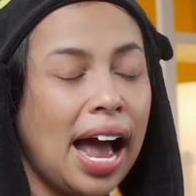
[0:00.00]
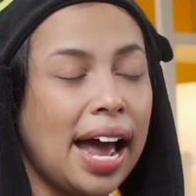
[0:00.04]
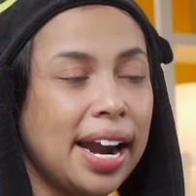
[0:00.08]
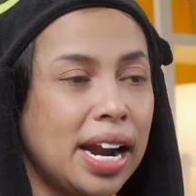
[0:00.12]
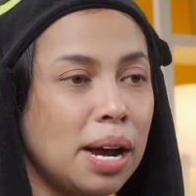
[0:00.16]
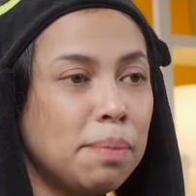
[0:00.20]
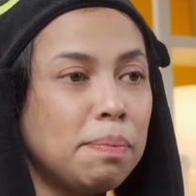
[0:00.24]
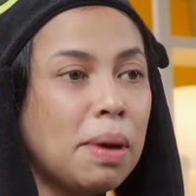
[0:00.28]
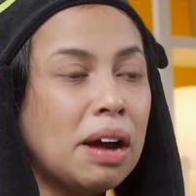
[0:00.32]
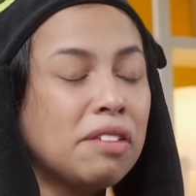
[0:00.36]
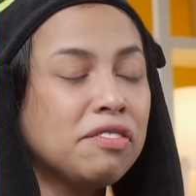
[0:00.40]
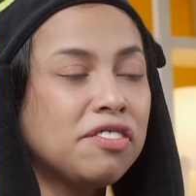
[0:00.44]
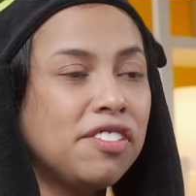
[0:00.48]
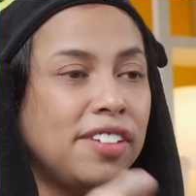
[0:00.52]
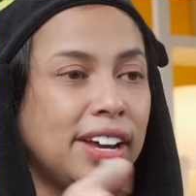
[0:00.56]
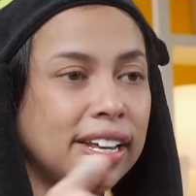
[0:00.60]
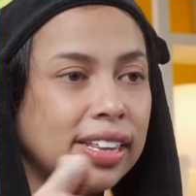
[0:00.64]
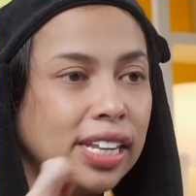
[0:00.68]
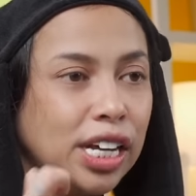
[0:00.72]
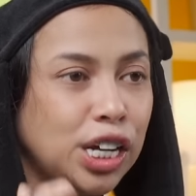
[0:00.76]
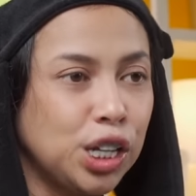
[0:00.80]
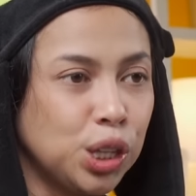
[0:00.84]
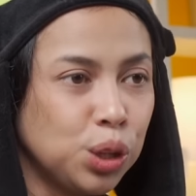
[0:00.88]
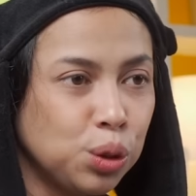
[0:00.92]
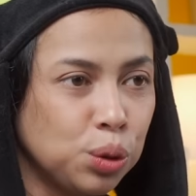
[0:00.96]
Ada pamflet
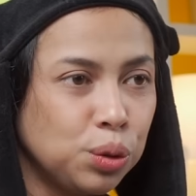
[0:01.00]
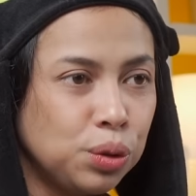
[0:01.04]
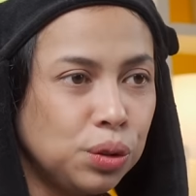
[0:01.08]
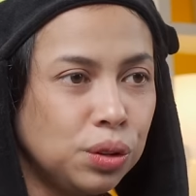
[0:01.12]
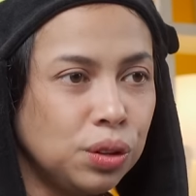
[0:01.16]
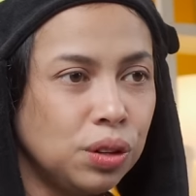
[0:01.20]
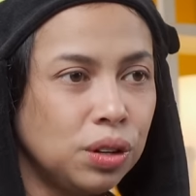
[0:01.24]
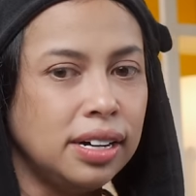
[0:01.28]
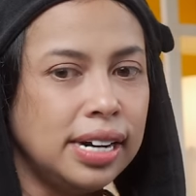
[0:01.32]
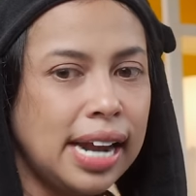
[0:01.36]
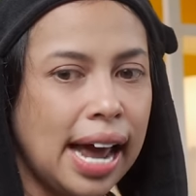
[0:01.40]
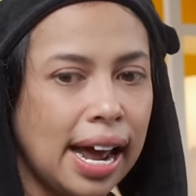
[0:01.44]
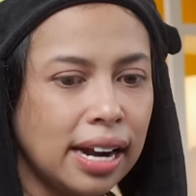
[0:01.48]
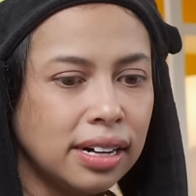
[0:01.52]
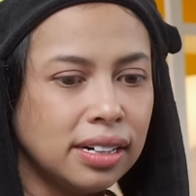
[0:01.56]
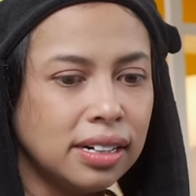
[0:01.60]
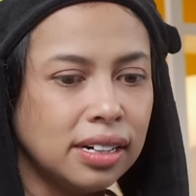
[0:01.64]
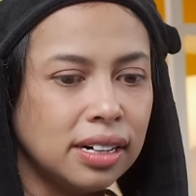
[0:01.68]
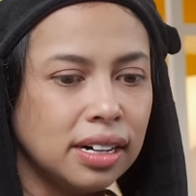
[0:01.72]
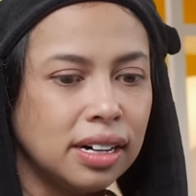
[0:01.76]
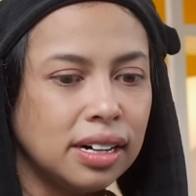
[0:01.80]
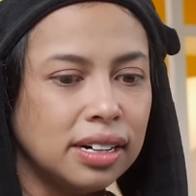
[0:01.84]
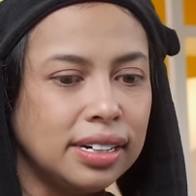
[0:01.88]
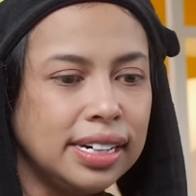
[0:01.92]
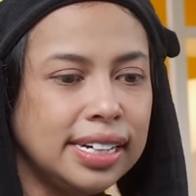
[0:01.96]
itu
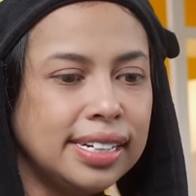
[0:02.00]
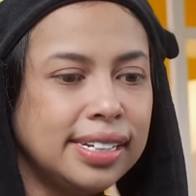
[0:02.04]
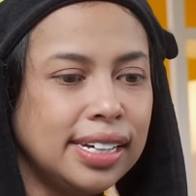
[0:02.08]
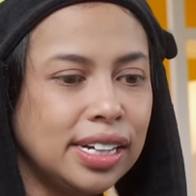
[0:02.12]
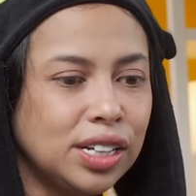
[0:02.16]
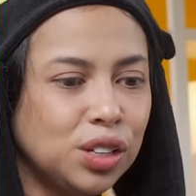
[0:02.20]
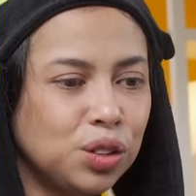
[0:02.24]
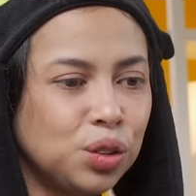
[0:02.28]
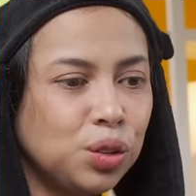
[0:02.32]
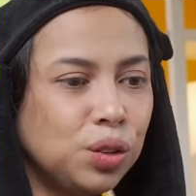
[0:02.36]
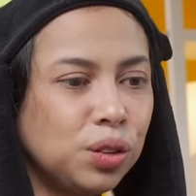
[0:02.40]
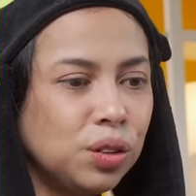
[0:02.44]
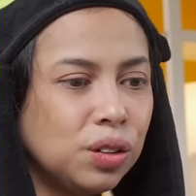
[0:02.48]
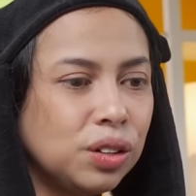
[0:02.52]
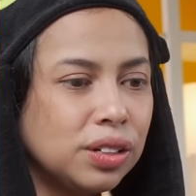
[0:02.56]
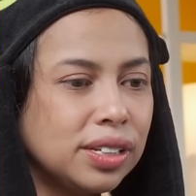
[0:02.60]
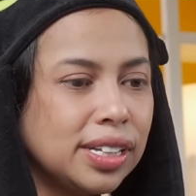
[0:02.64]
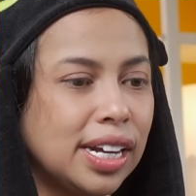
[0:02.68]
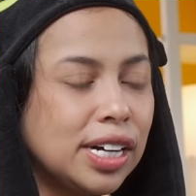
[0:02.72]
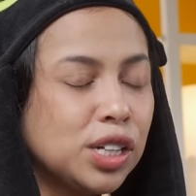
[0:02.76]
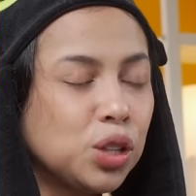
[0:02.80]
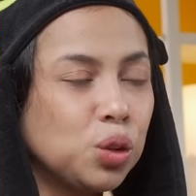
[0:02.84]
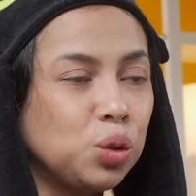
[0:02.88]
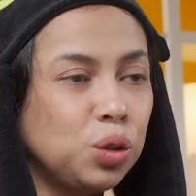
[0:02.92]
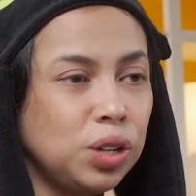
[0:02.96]
dan di situ
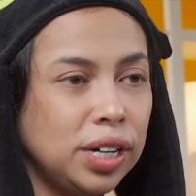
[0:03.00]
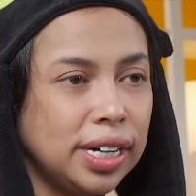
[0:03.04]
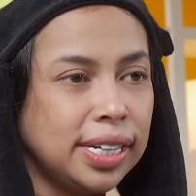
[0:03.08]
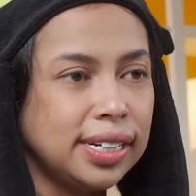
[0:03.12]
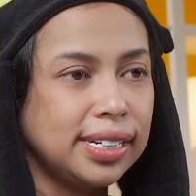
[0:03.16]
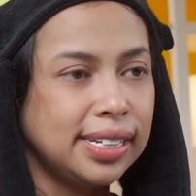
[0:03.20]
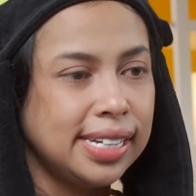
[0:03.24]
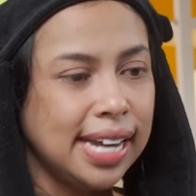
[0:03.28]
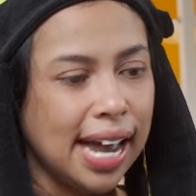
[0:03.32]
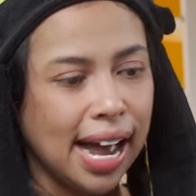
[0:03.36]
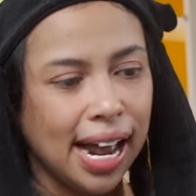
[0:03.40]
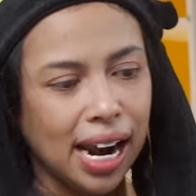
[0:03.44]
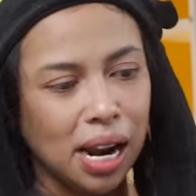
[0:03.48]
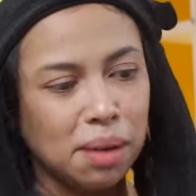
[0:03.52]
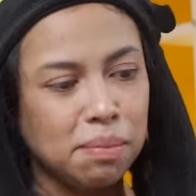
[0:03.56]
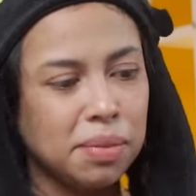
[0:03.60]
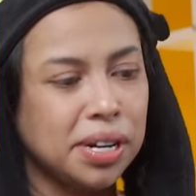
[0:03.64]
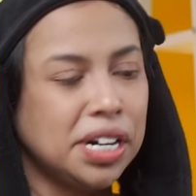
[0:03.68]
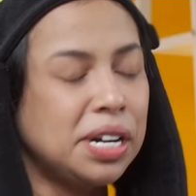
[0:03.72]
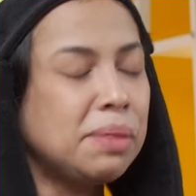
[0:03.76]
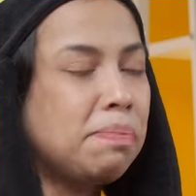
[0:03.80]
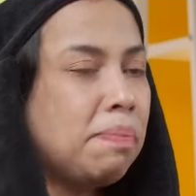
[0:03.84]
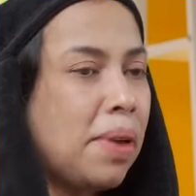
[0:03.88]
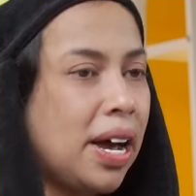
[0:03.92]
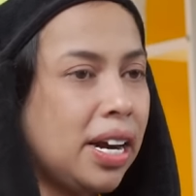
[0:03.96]
tertulis di
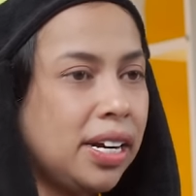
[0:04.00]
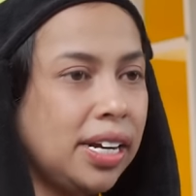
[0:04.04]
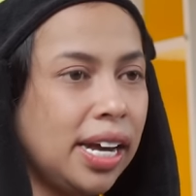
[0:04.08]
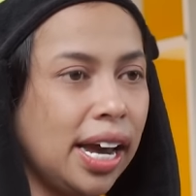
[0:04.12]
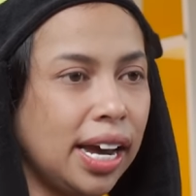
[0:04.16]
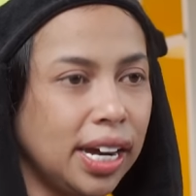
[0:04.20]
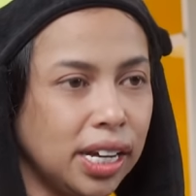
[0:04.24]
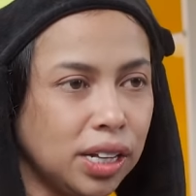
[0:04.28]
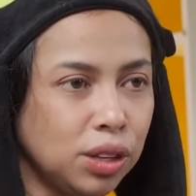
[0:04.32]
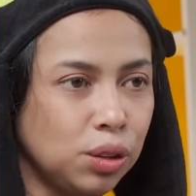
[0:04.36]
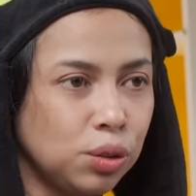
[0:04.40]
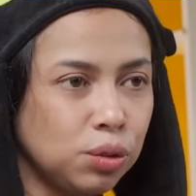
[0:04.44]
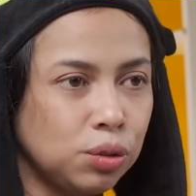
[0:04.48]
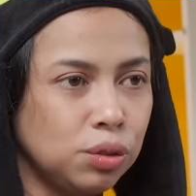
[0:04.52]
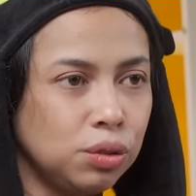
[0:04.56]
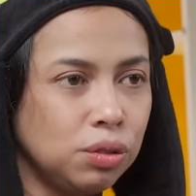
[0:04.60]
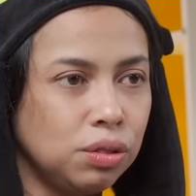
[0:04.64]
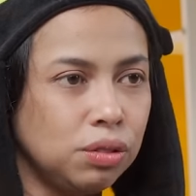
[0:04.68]
halaman depannya itu